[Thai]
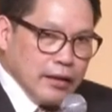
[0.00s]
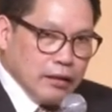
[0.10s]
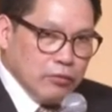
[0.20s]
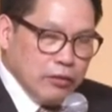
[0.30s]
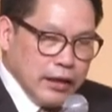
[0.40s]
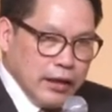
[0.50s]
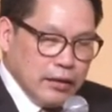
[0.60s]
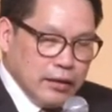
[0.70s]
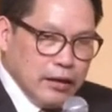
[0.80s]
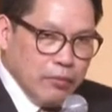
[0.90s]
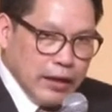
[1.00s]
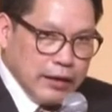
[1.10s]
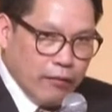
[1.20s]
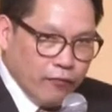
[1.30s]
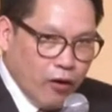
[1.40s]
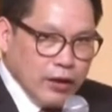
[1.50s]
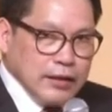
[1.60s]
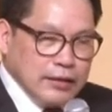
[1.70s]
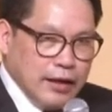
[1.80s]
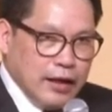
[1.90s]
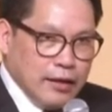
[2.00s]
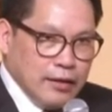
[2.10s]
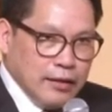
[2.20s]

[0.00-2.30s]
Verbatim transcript: จากธุรกิจที่มาจาก Voice เนี่ย